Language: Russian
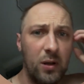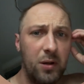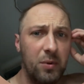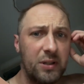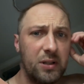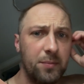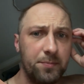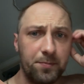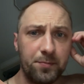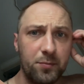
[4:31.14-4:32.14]
Ребятки,
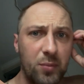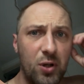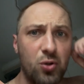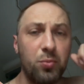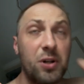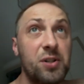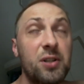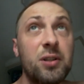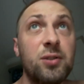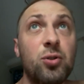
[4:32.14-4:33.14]
прошу
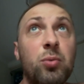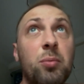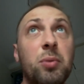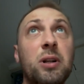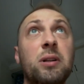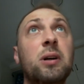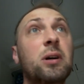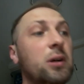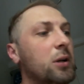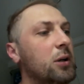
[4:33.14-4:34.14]
прощения, что пропал.
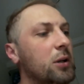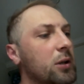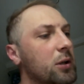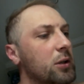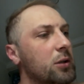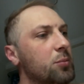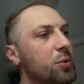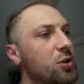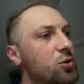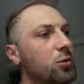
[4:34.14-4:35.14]

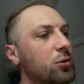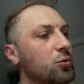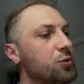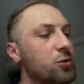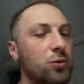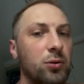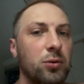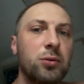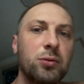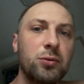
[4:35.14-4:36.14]
Пришел и уснул.
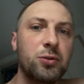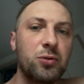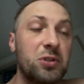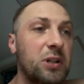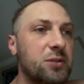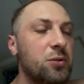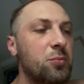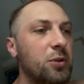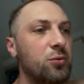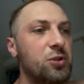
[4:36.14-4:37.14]
Уснуть сразу не
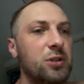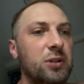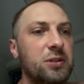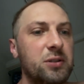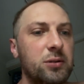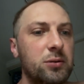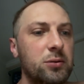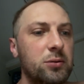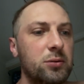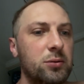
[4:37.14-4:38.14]
получилось.
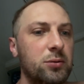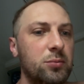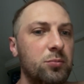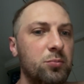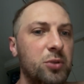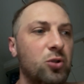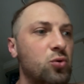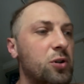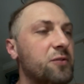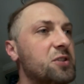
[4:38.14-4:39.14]

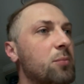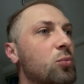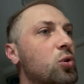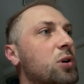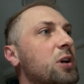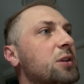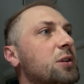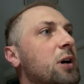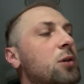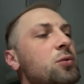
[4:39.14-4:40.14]
Подушка вся мокрая
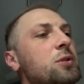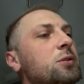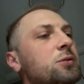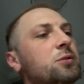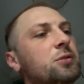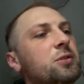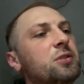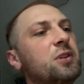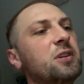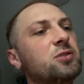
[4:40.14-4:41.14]
нахуй.
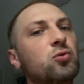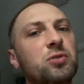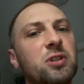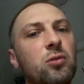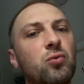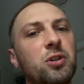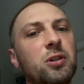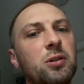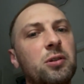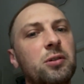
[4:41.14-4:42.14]
Трясутся
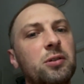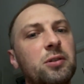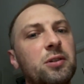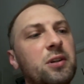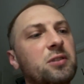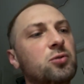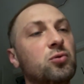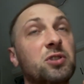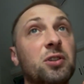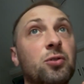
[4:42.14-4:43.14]
руки,
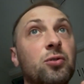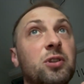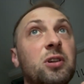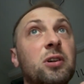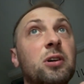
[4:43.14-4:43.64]
трясутся ноги.